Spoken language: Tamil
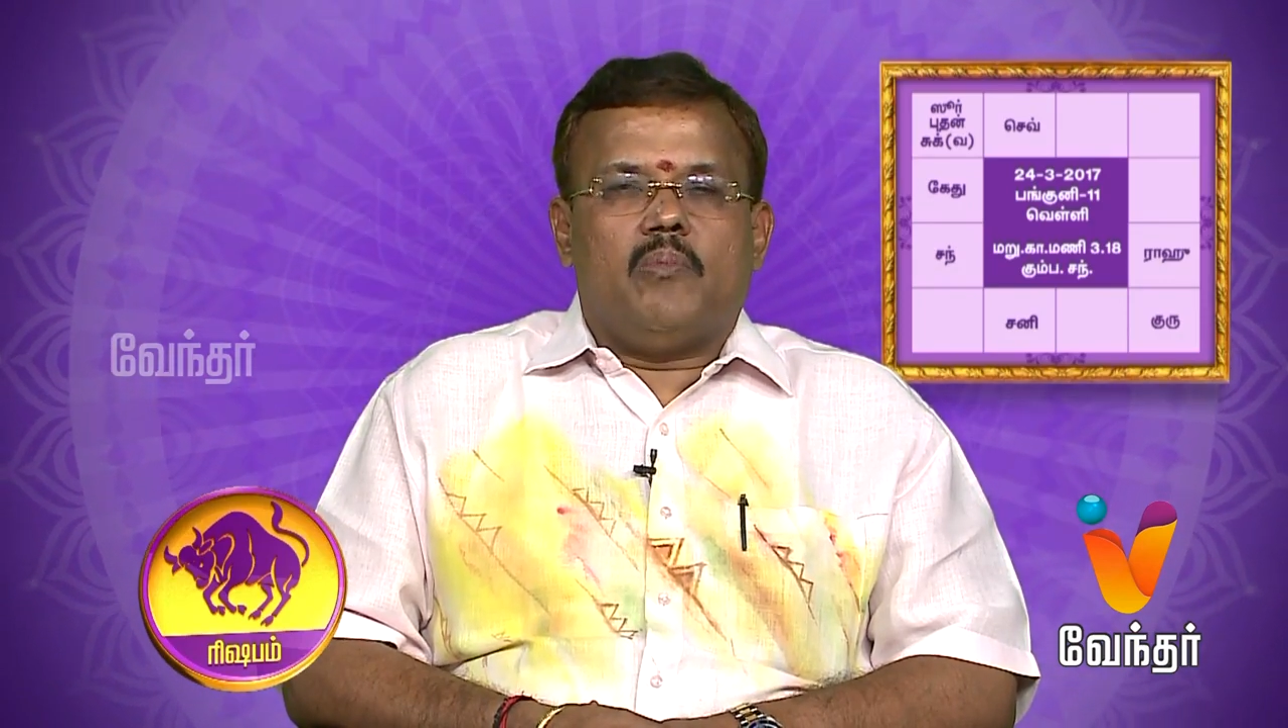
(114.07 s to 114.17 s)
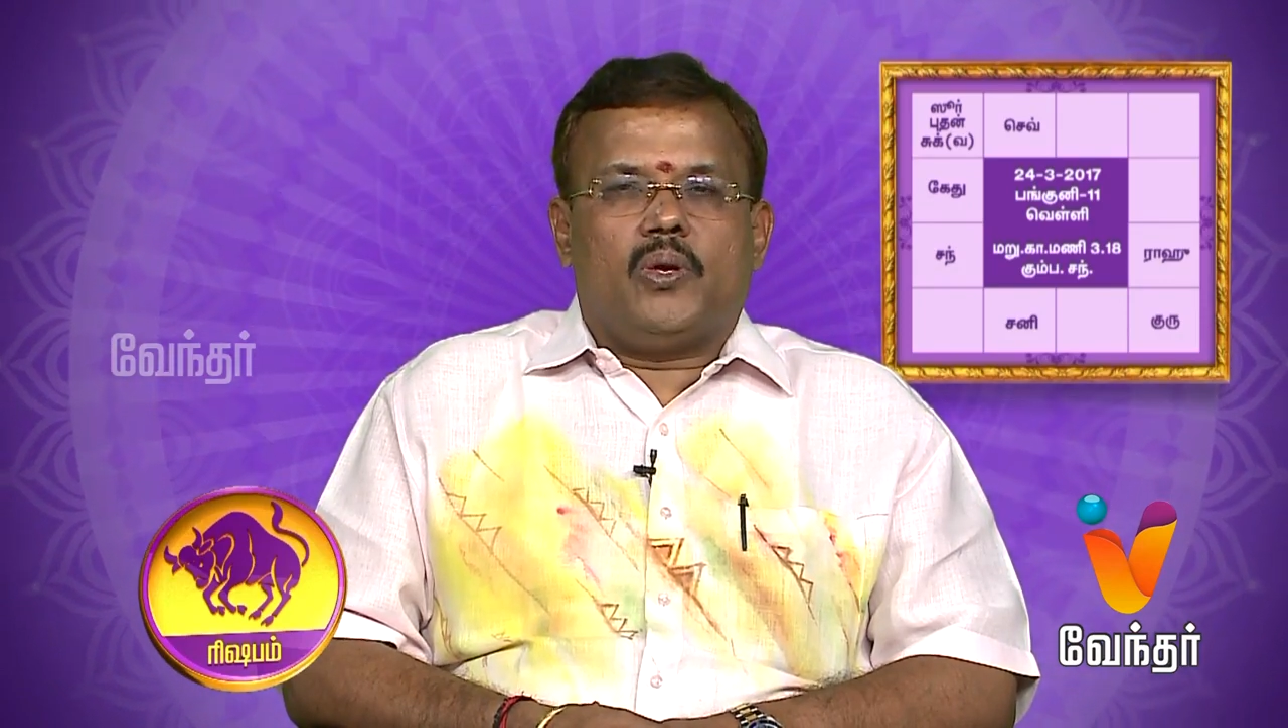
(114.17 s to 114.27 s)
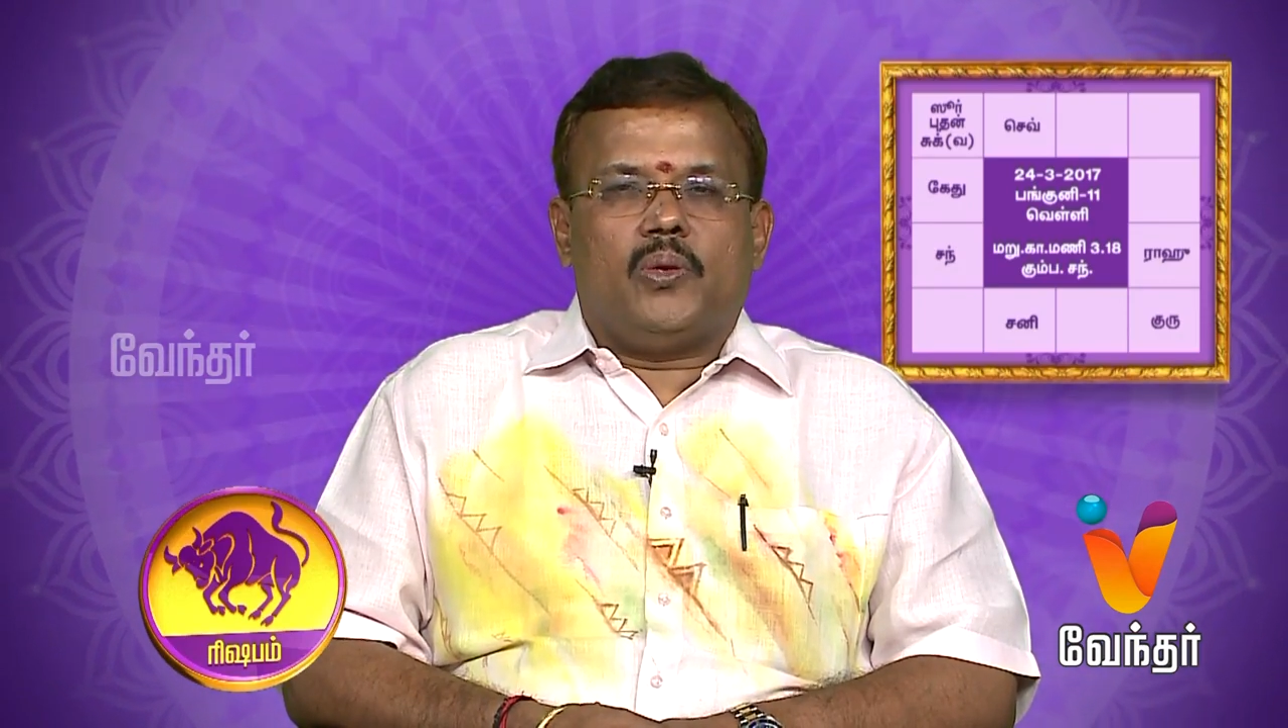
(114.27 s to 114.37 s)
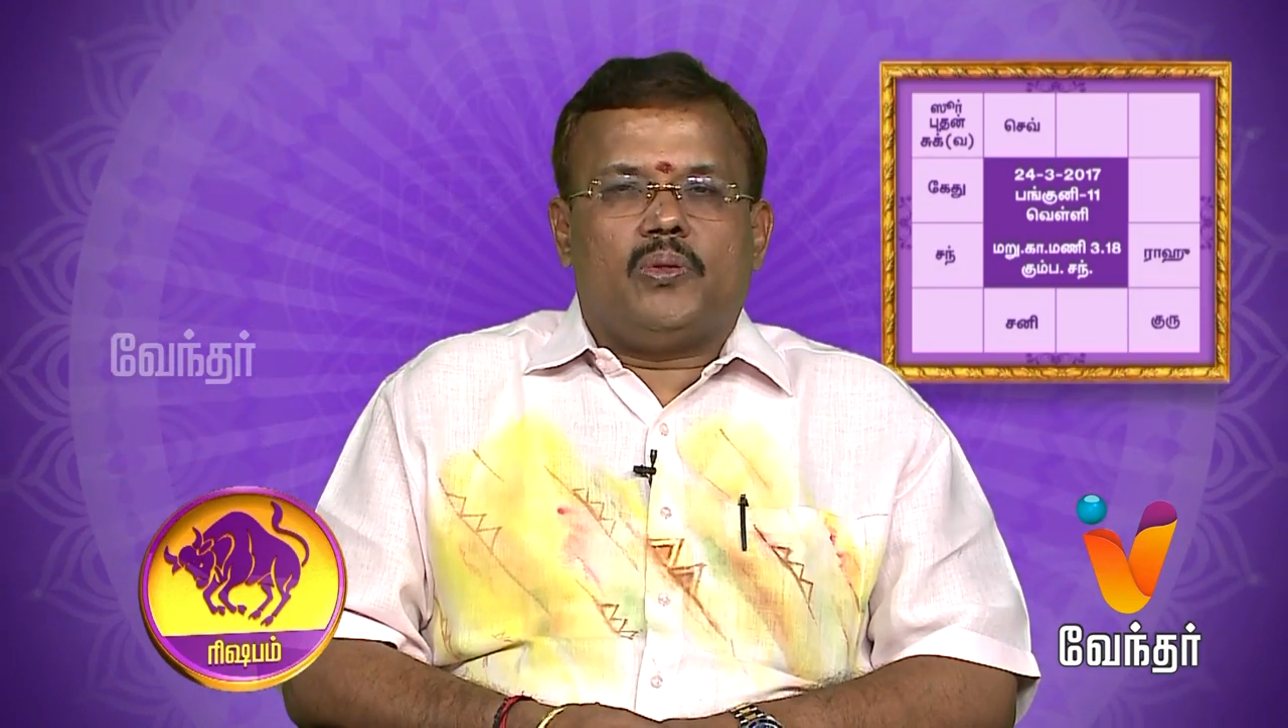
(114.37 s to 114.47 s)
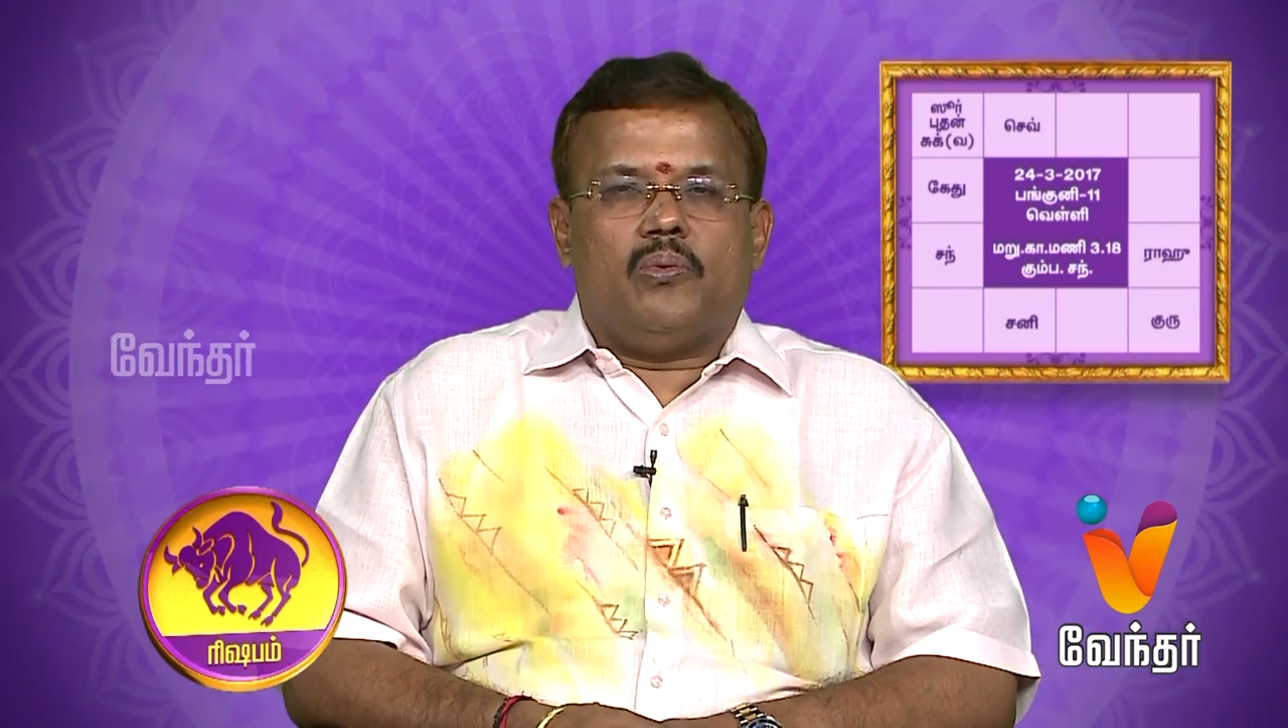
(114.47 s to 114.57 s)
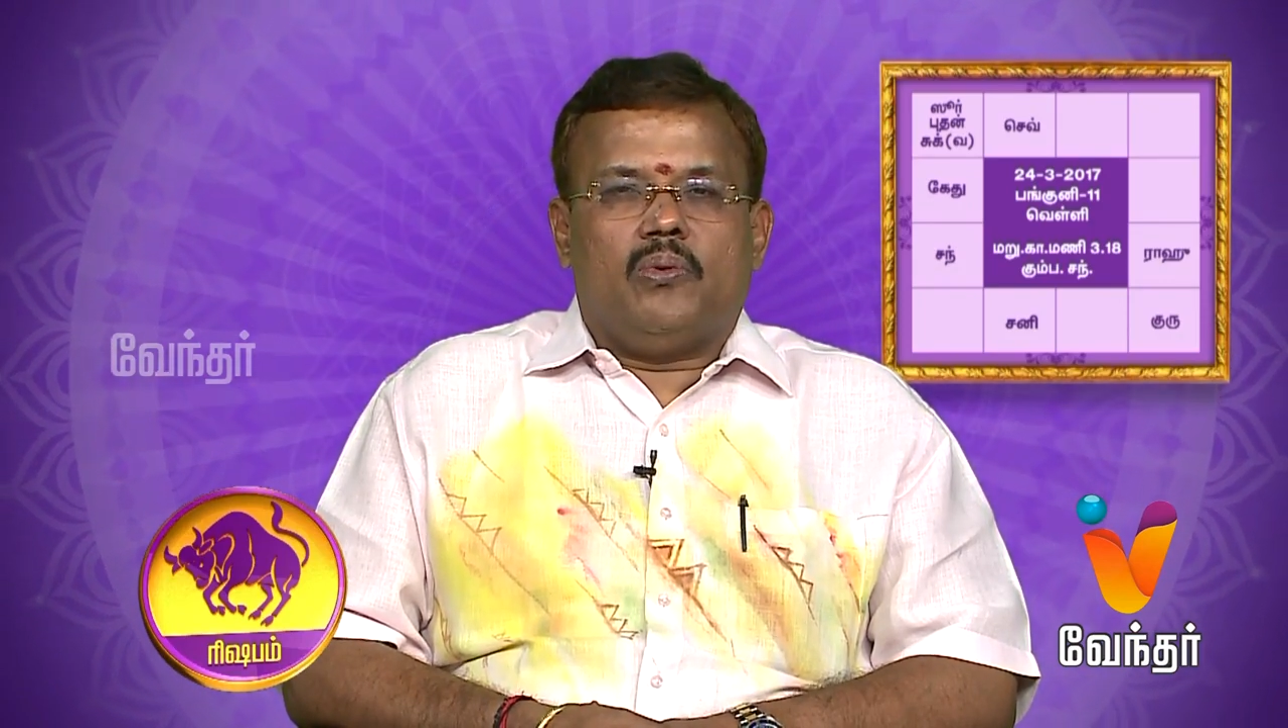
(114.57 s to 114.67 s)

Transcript: முக்கியத்துவம்